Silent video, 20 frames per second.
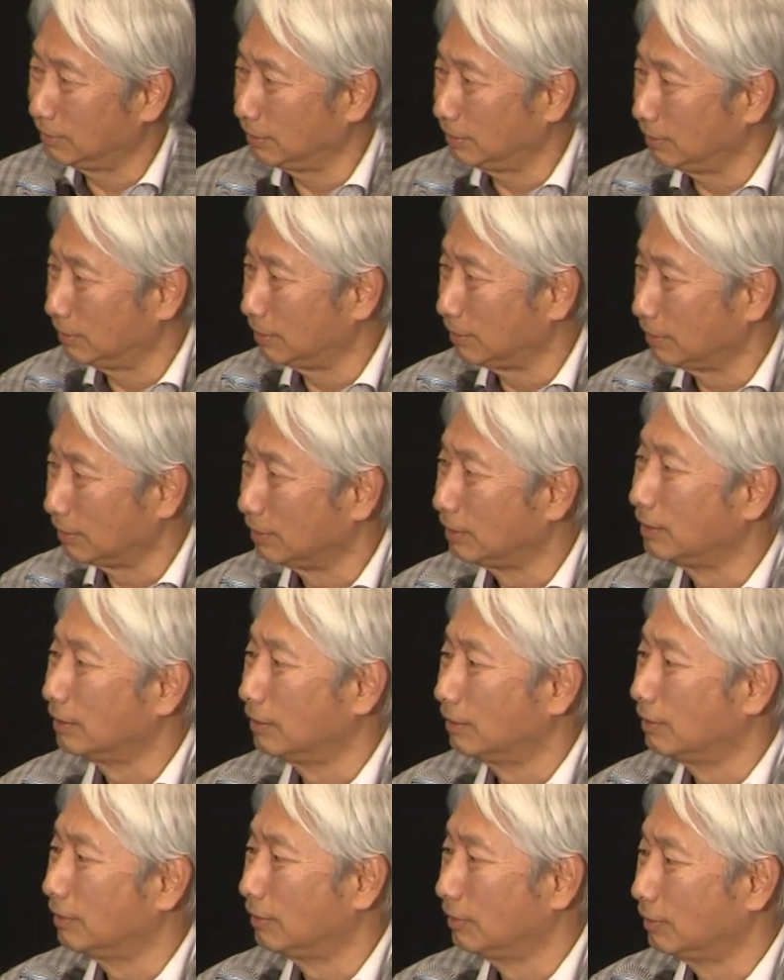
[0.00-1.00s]
沢さん
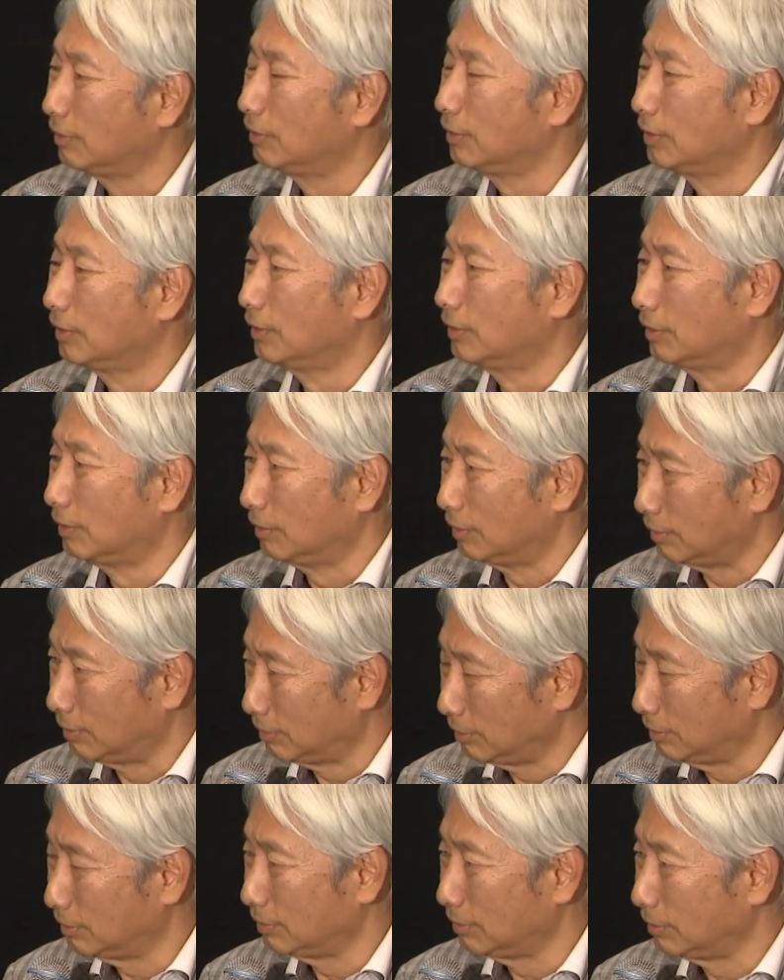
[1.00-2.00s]
とジョン・フォードさんの、そ
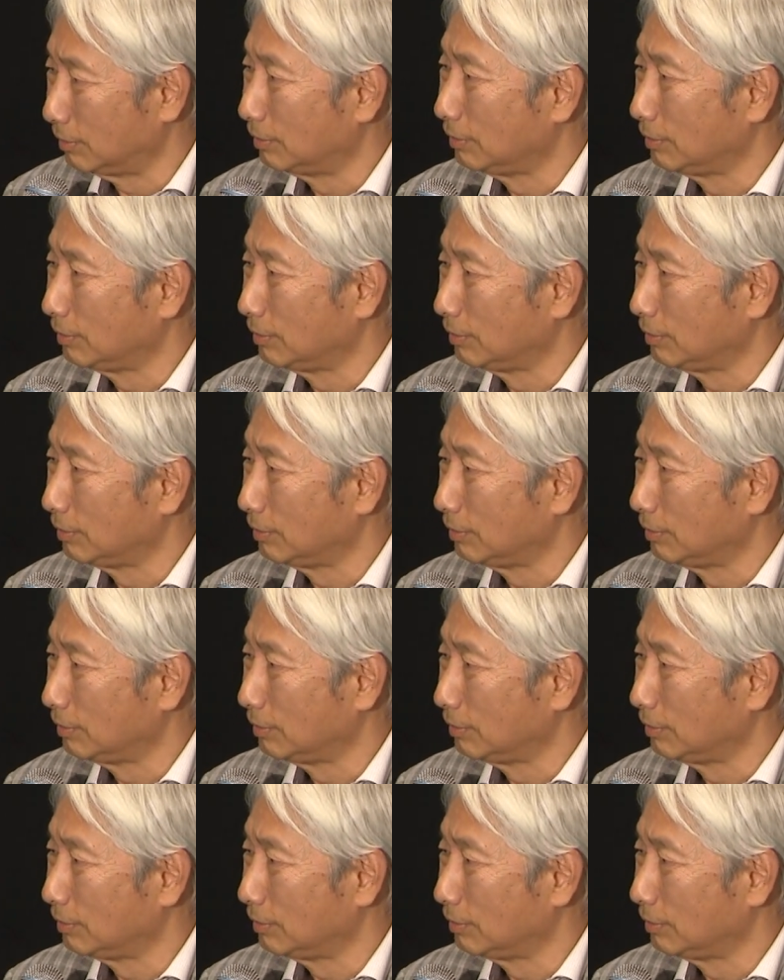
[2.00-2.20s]
したら、う